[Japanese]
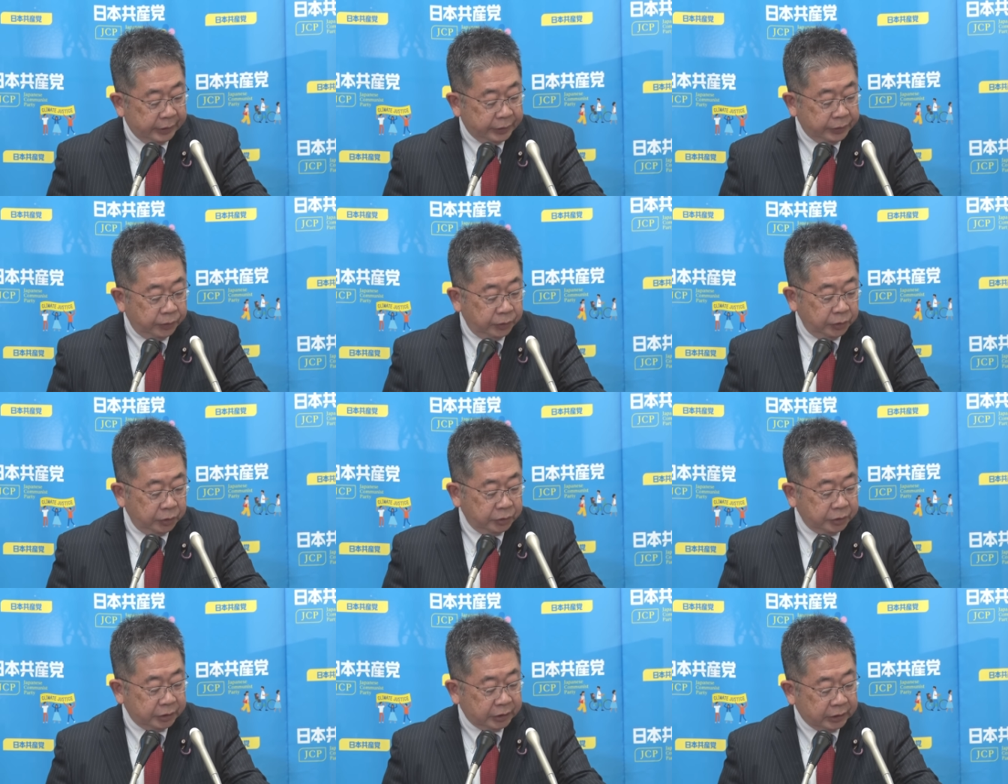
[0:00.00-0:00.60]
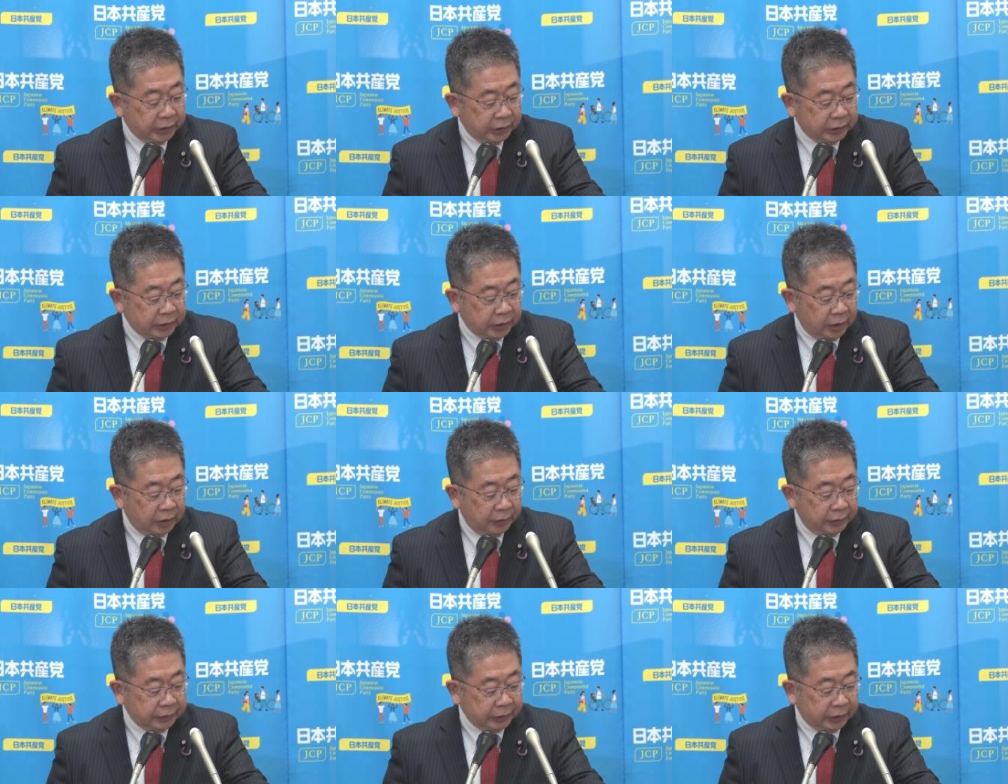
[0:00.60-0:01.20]
協力して
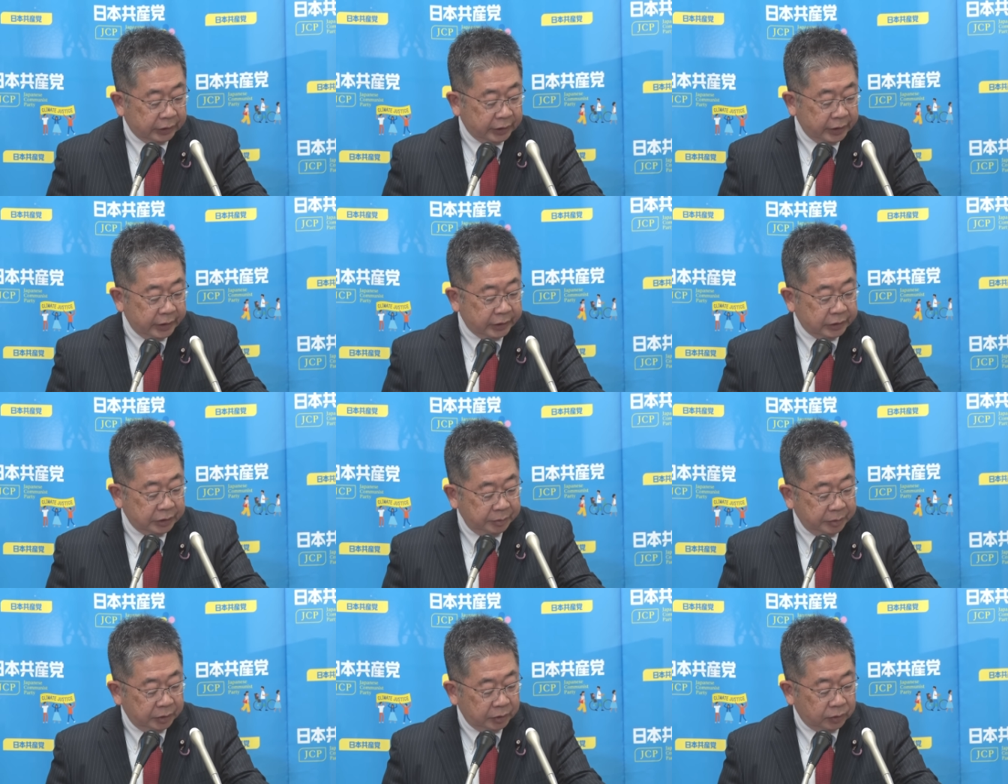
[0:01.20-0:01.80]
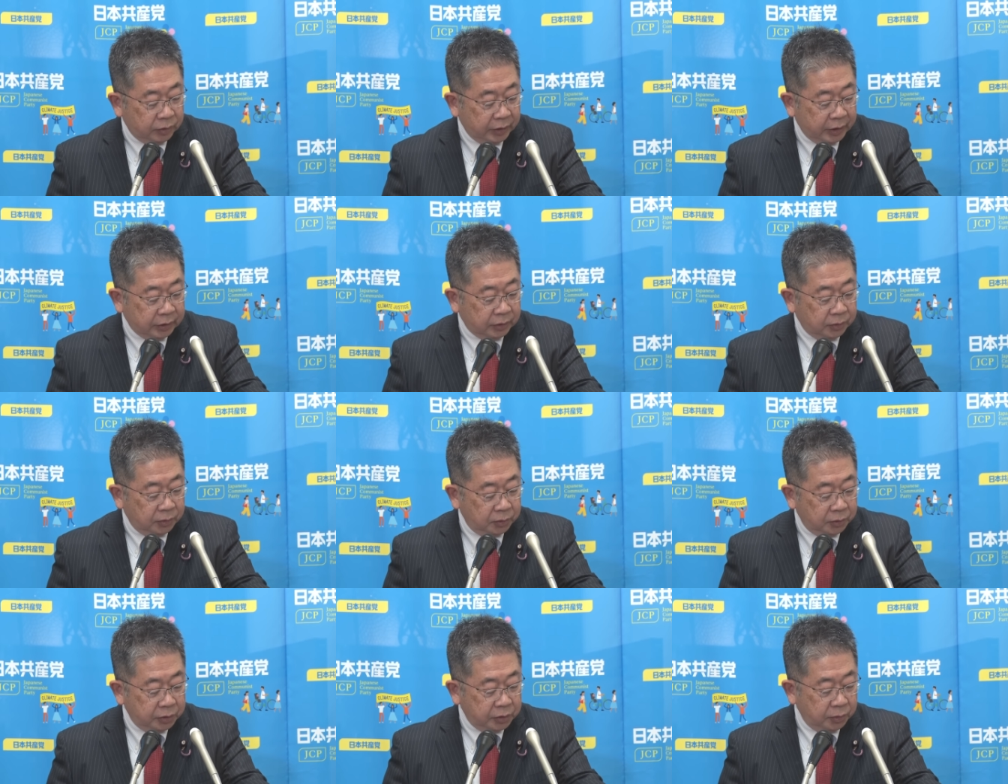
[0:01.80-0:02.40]
力を合わせて市民と野
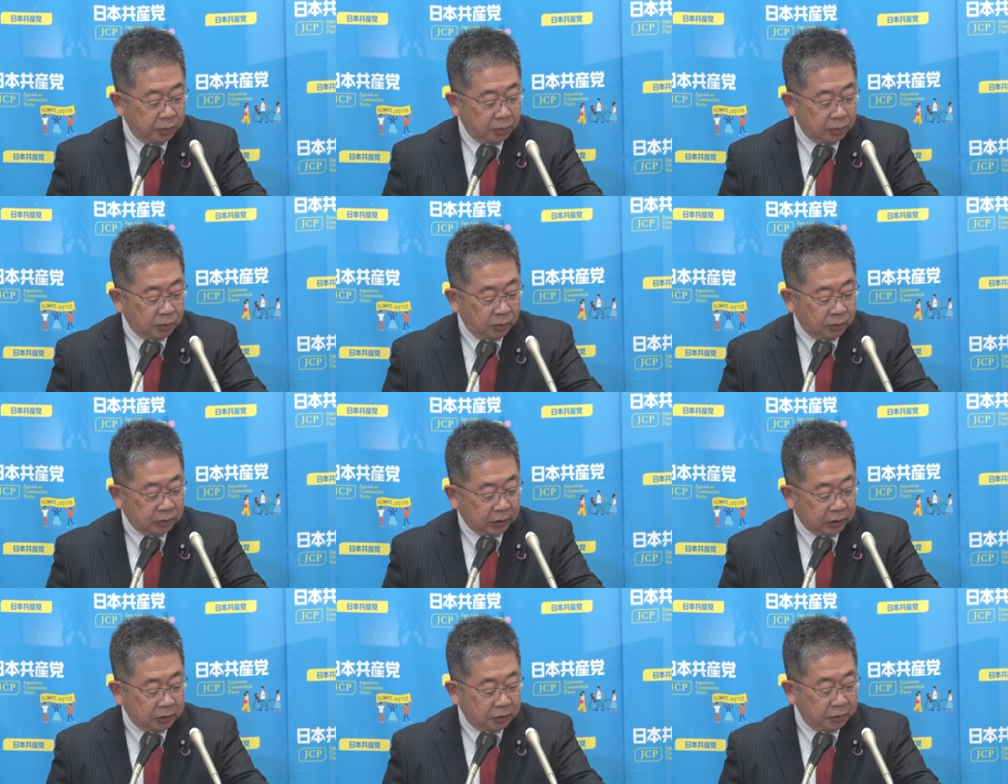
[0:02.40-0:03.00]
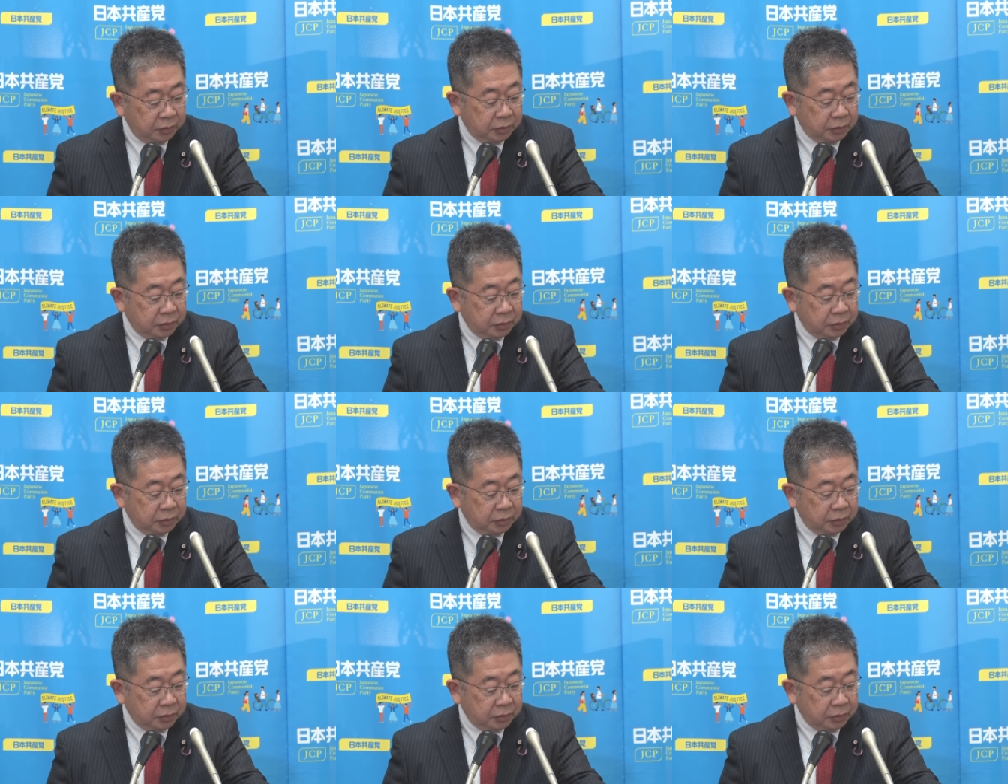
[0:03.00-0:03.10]
党の共闘を立て